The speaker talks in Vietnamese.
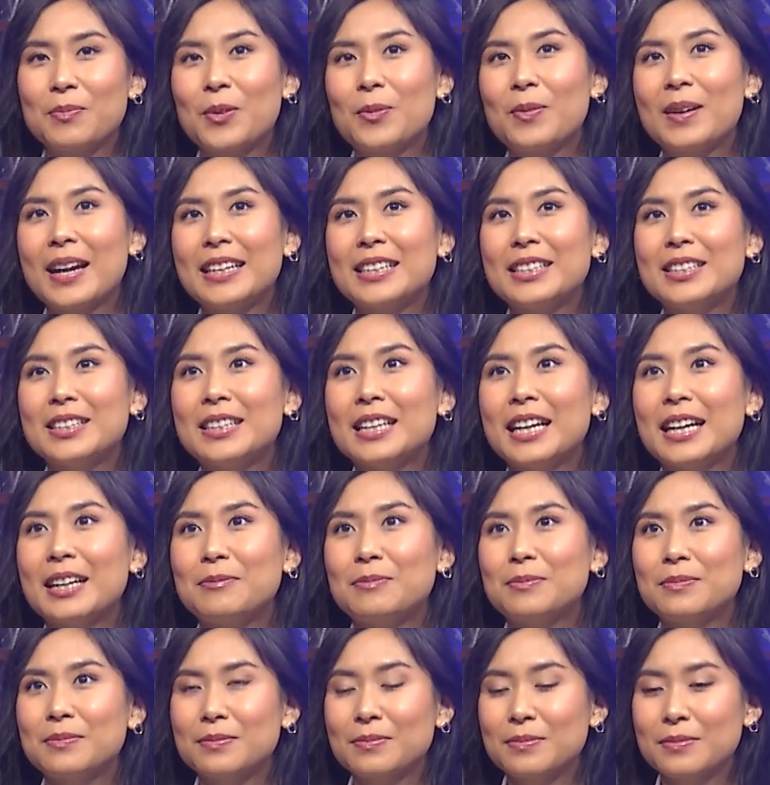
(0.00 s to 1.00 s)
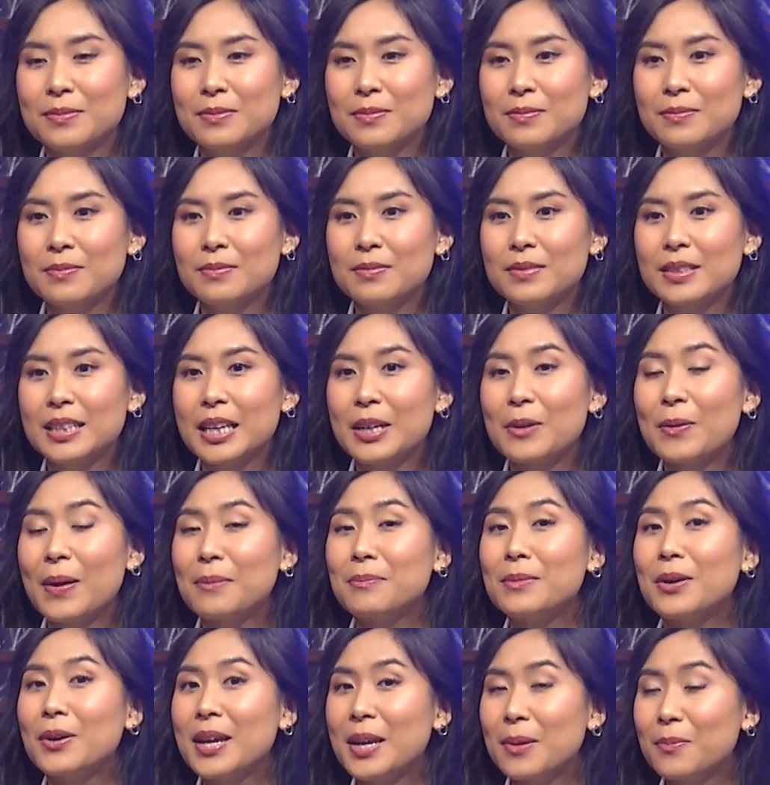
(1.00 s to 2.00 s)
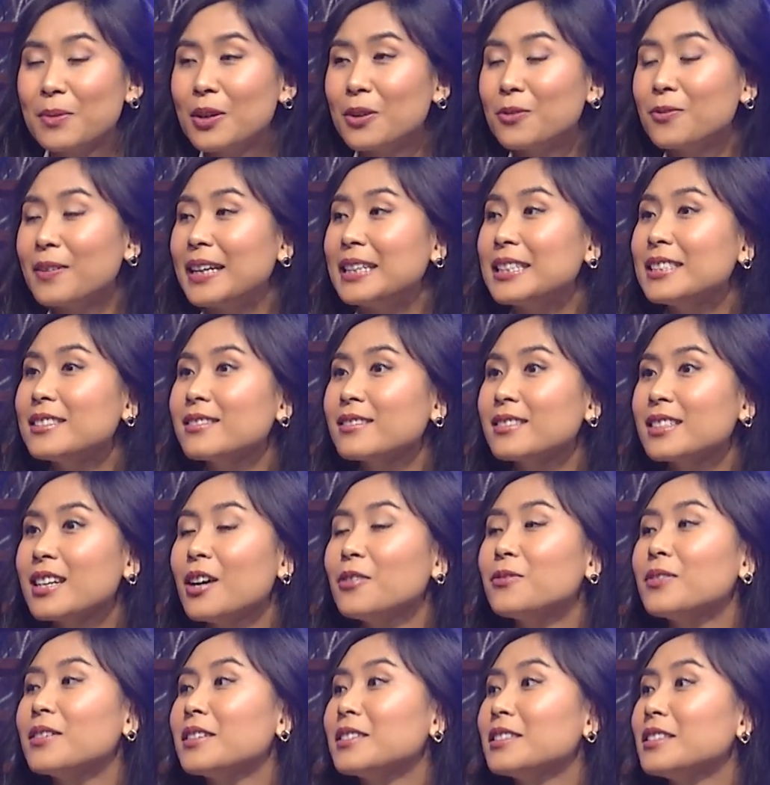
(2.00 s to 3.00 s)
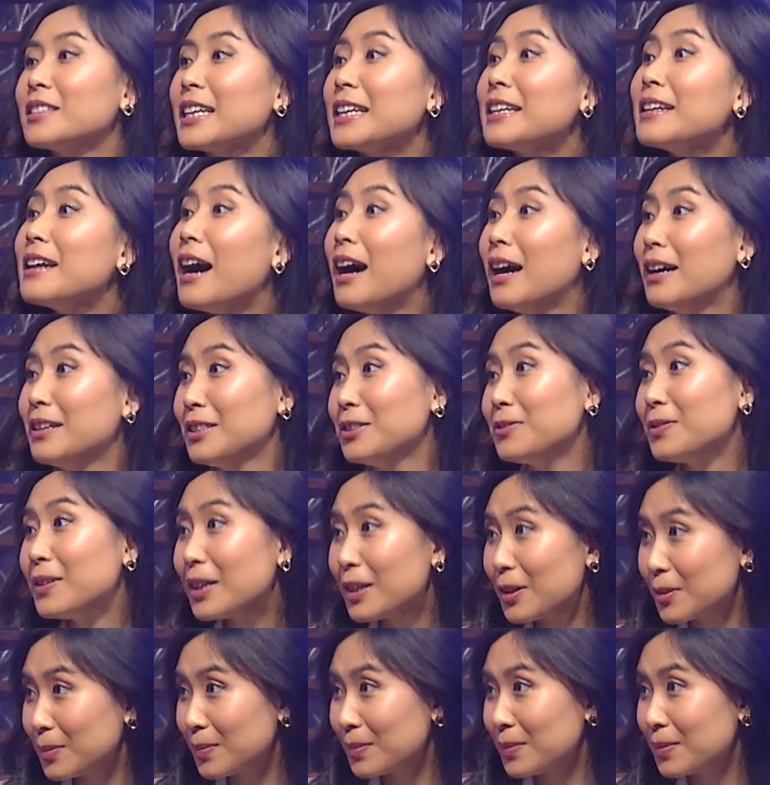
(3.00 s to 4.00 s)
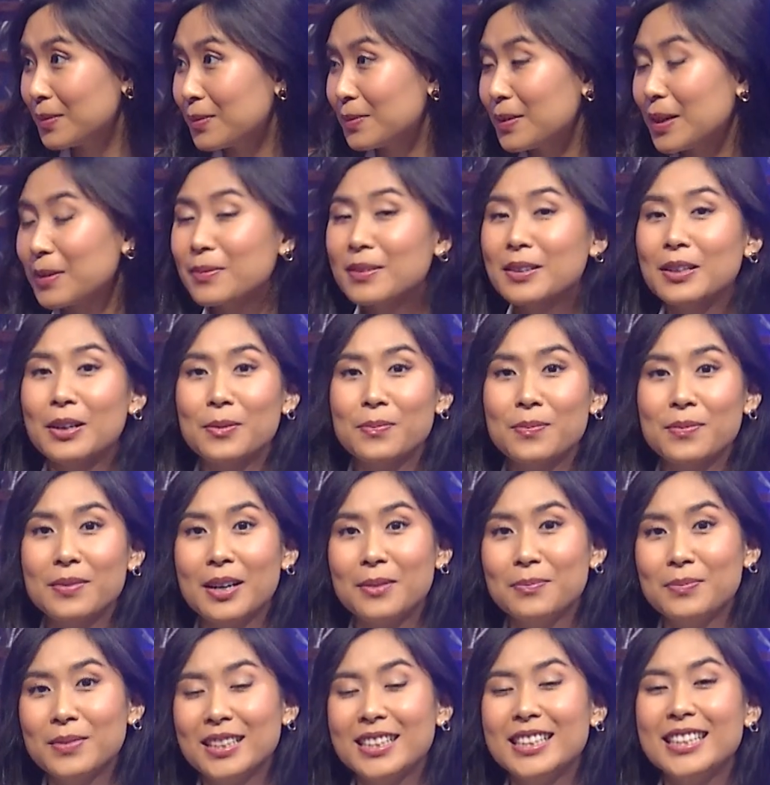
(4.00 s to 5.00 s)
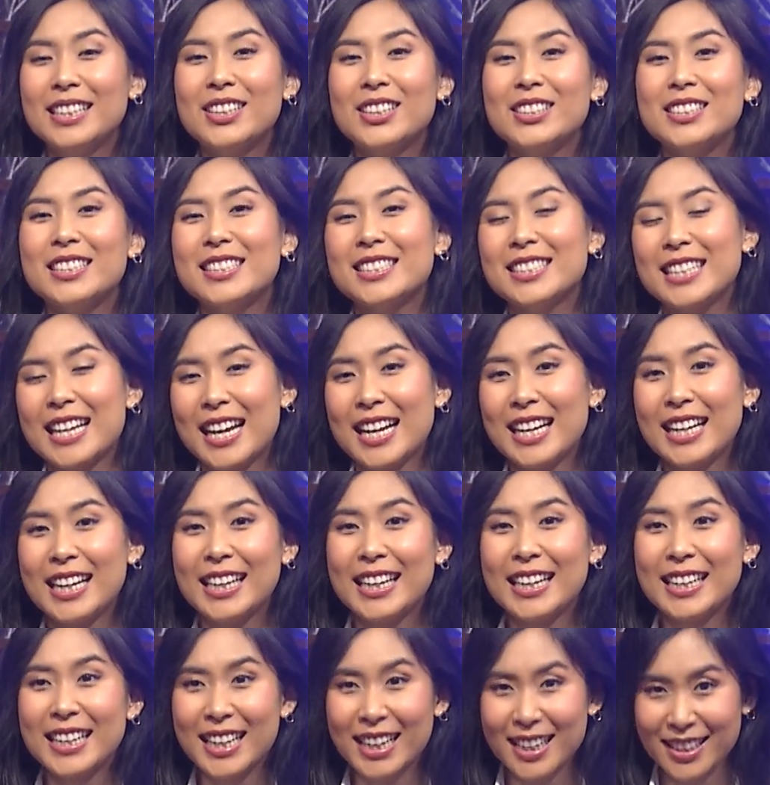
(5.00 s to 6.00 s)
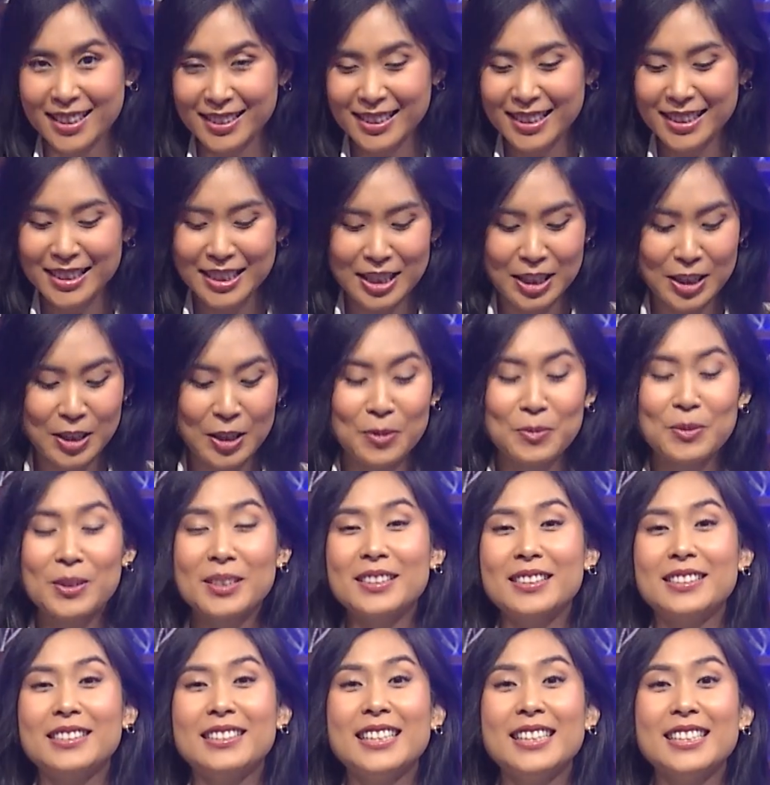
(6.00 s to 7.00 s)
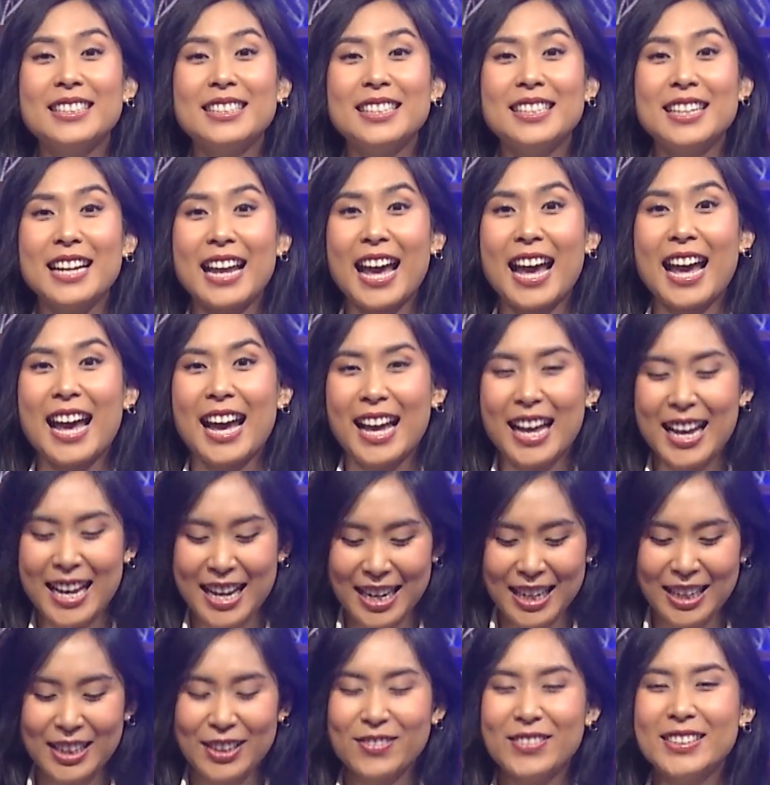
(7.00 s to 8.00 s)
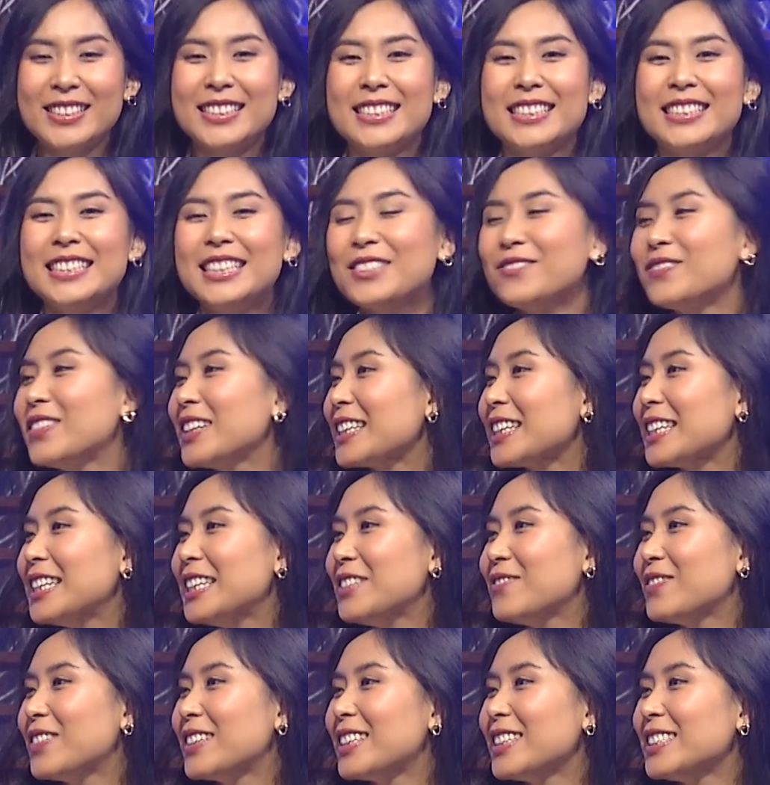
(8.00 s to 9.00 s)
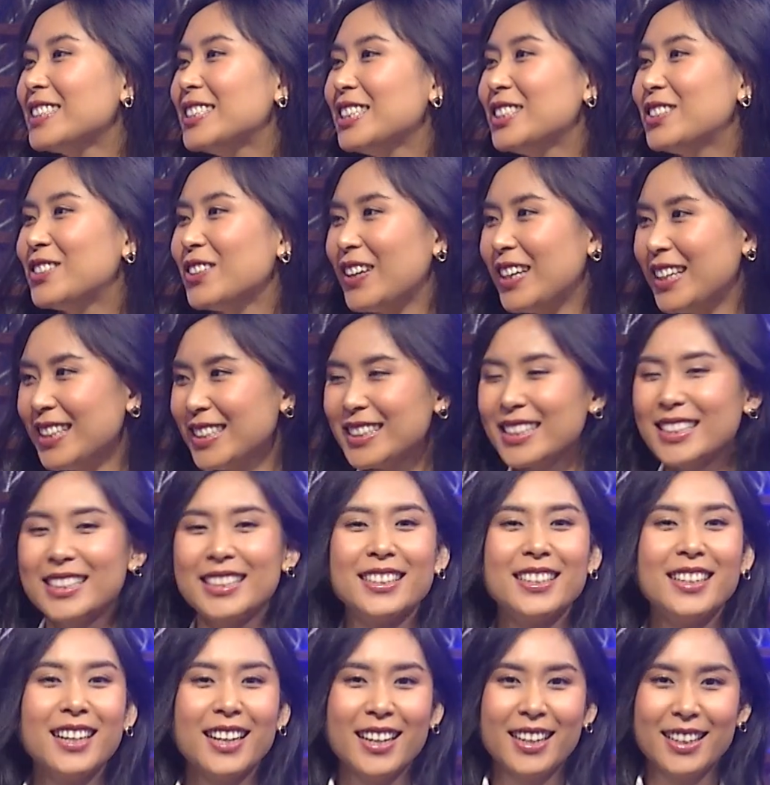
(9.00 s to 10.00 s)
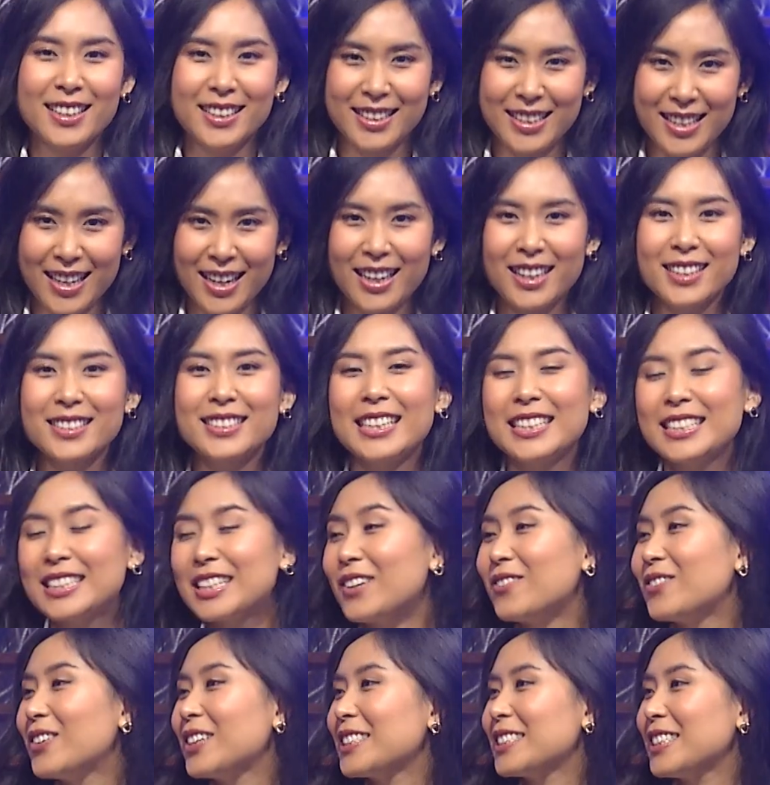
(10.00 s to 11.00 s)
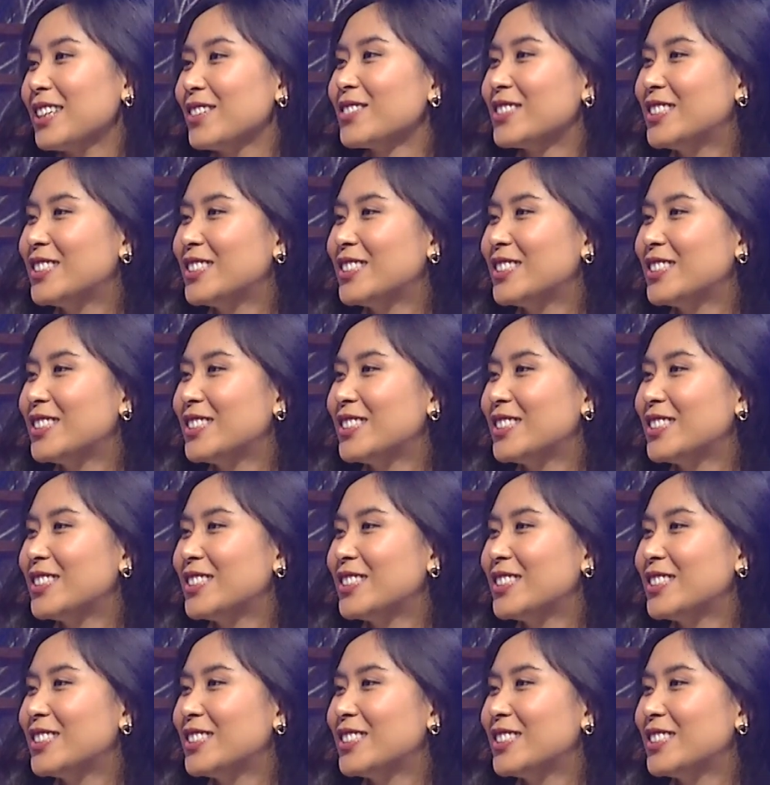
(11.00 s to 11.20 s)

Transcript: cái nữa là cái khoản bảo hiểm còn phải cover được cái nợ nữa, phải không? Mà hôm bữa Ly có chia sẻ là cái nợ á, nó không có tự nhiên sinh ra, không có tự nhiên mất đi, mà nó chỉ chuyển từ vợ sang chồng hoặc chồng